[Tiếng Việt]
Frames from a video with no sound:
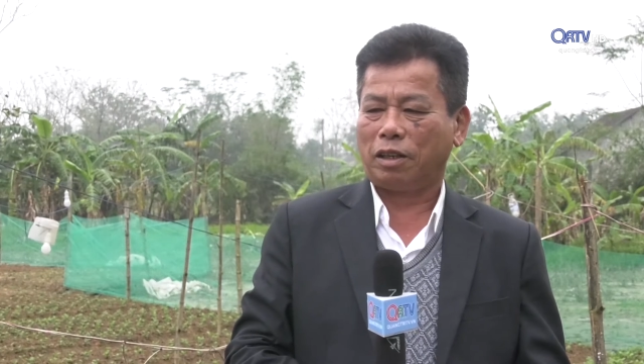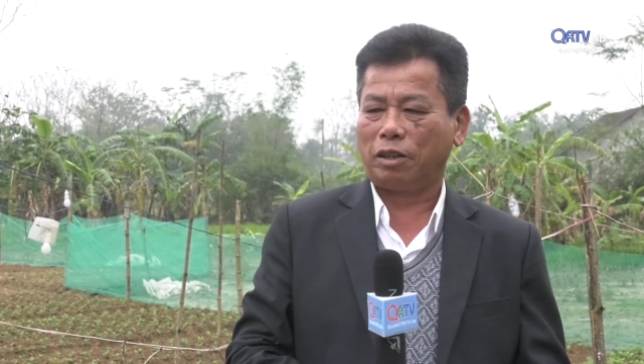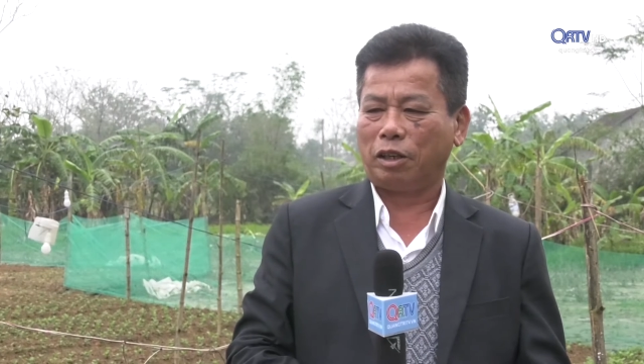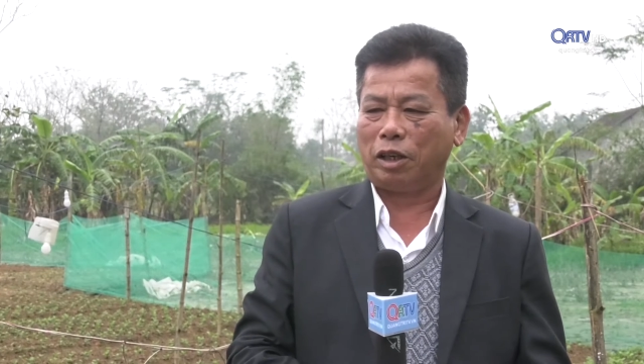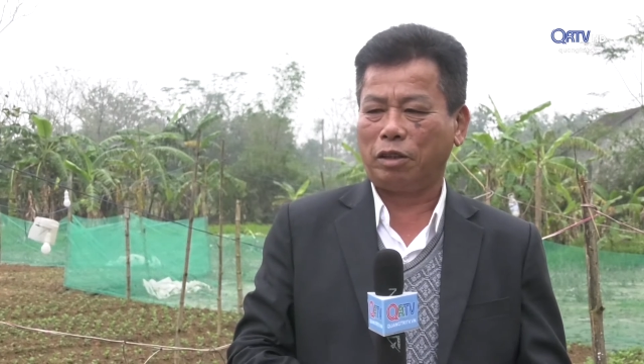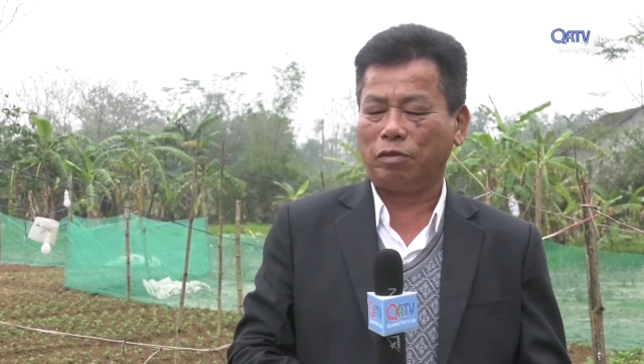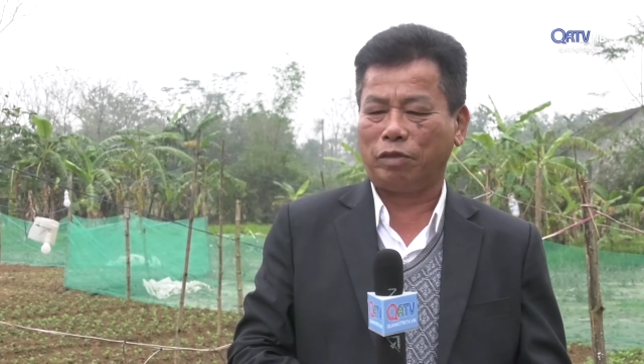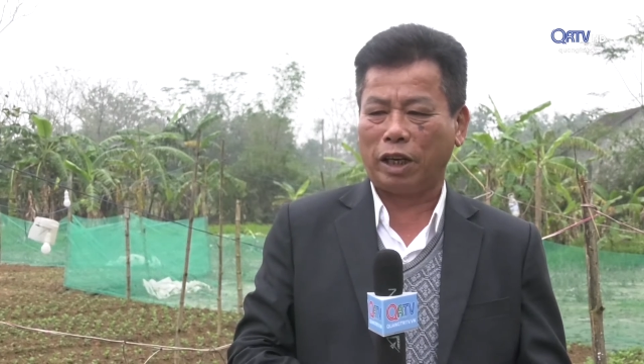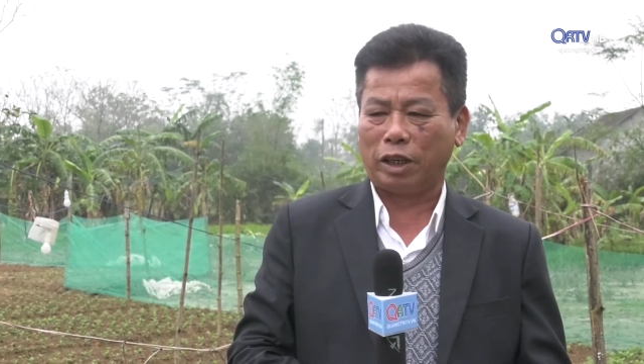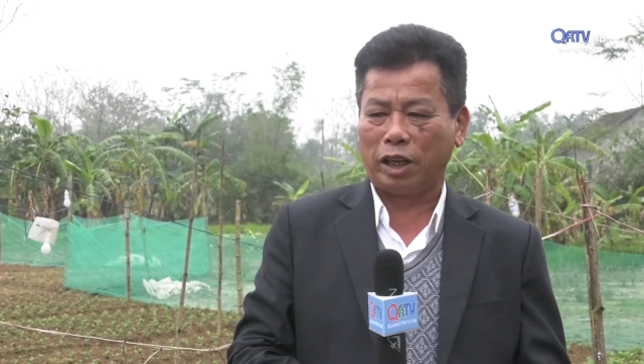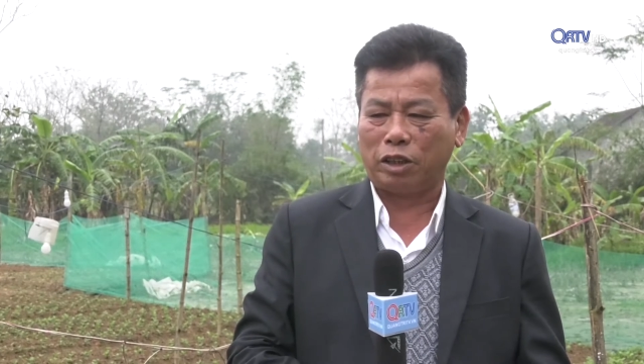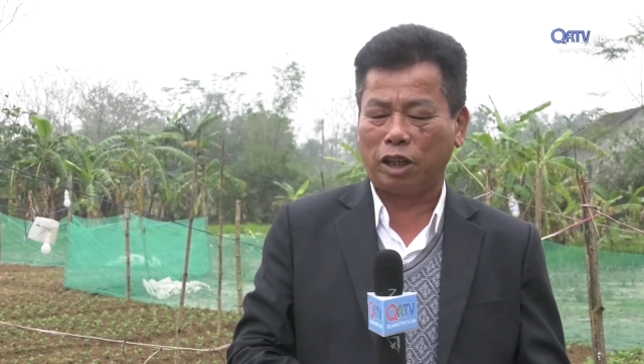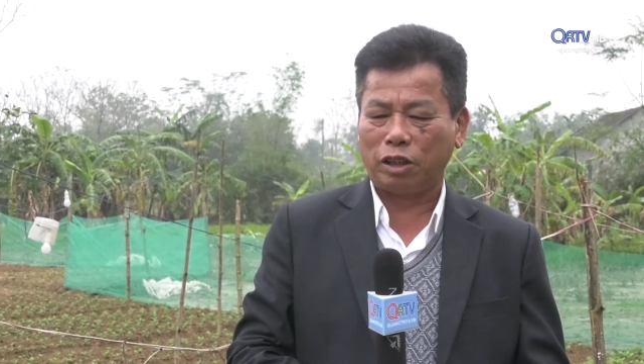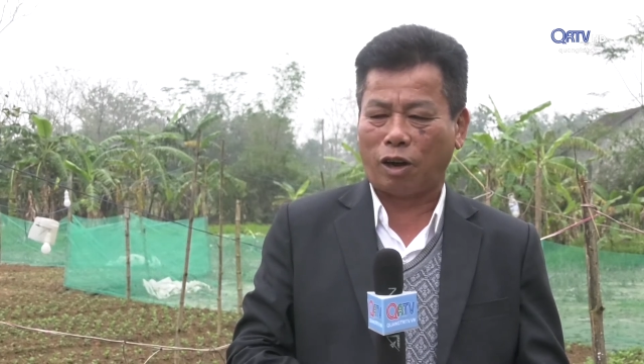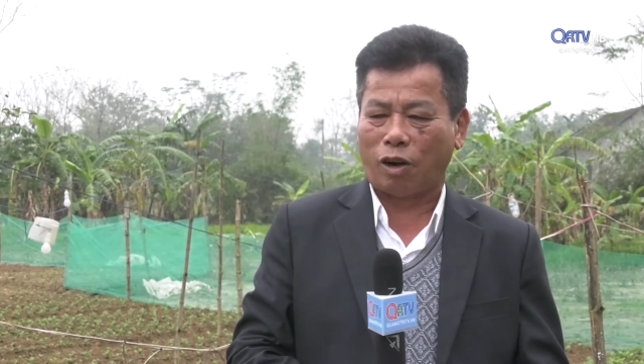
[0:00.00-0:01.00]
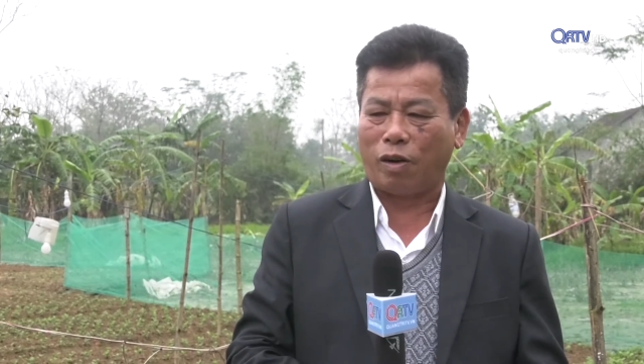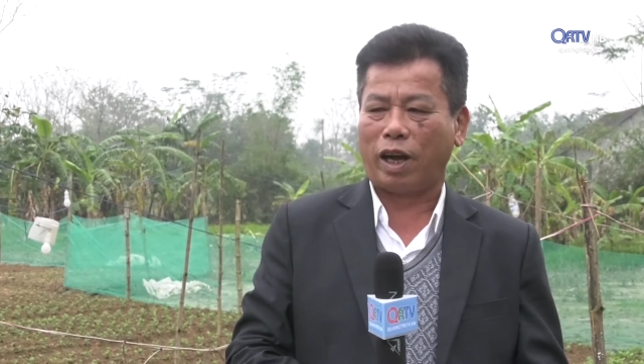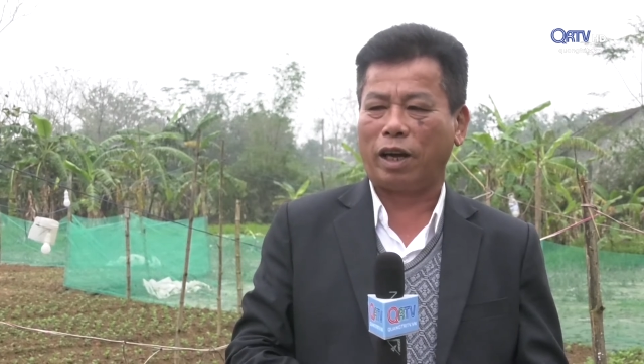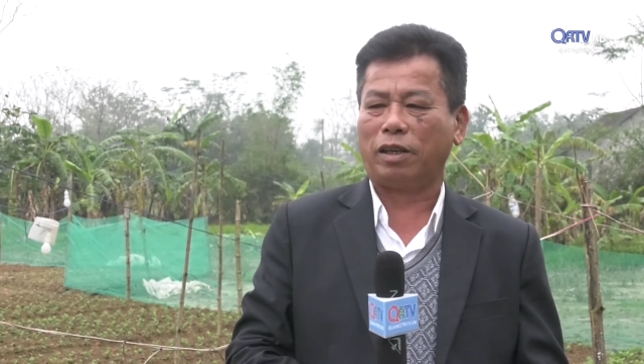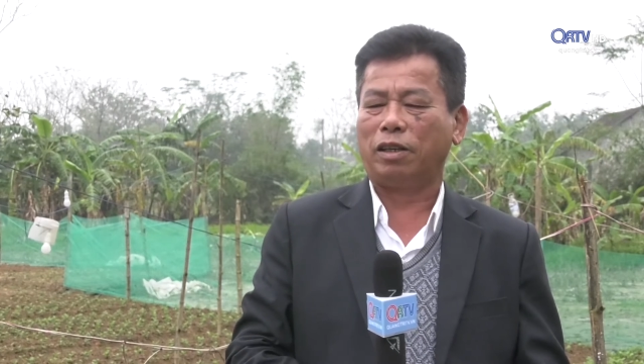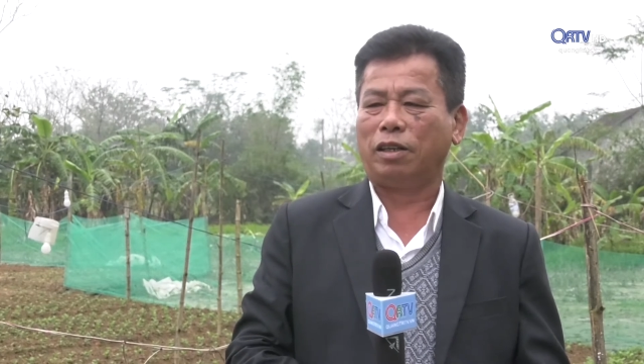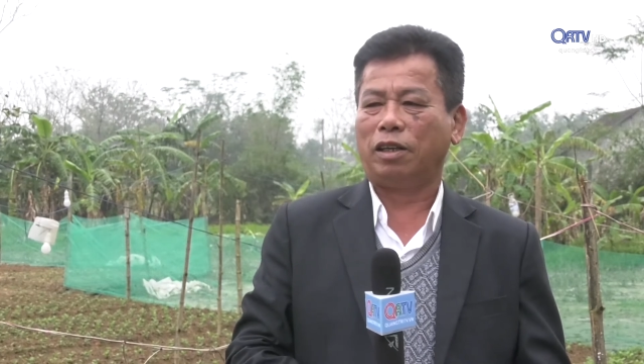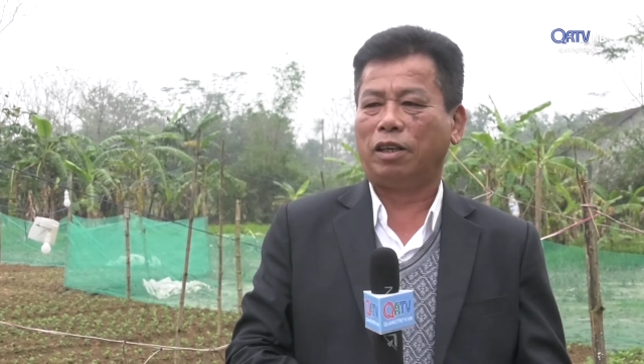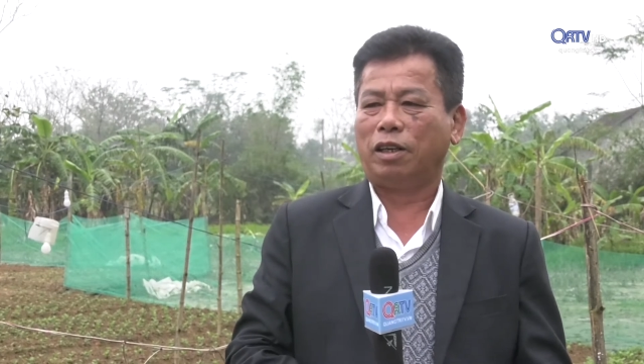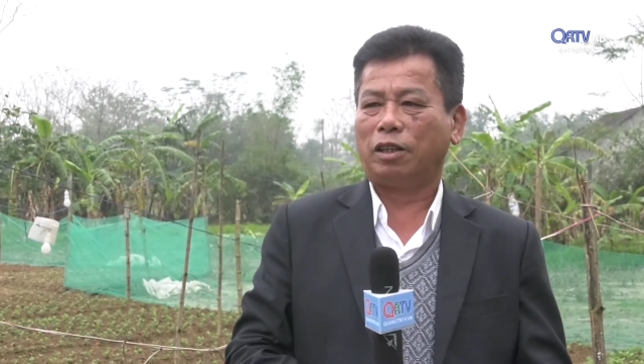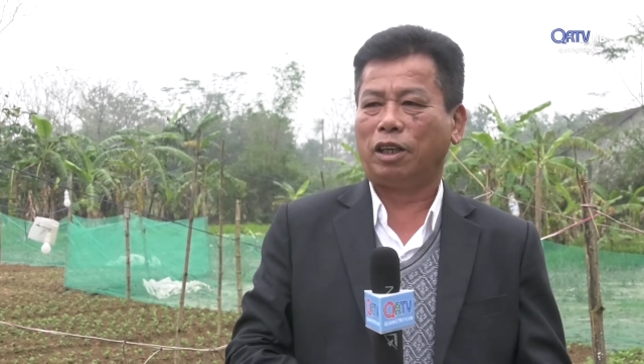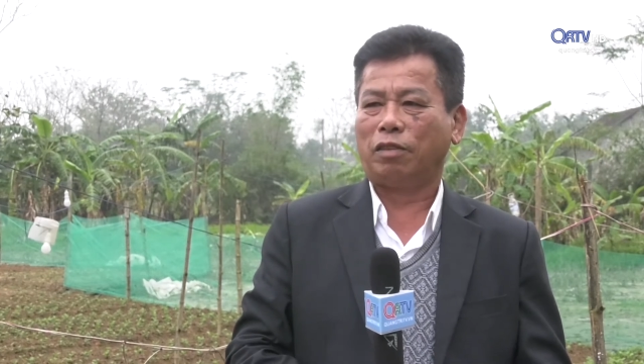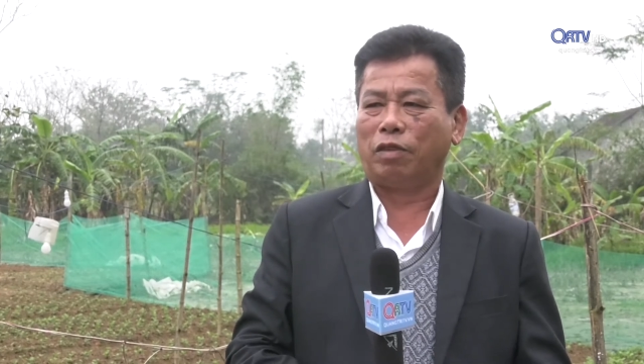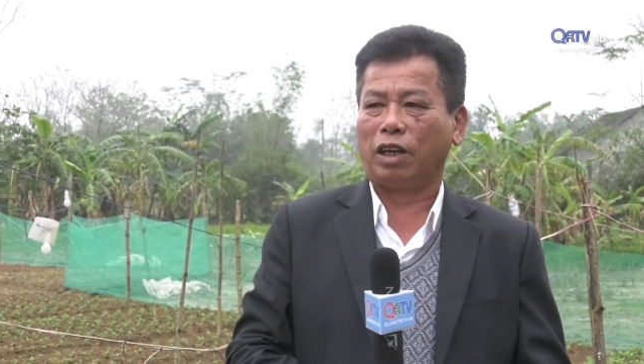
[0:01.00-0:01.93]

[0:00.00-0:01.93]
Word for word: cho nên việc đây rất khó khăn. Thì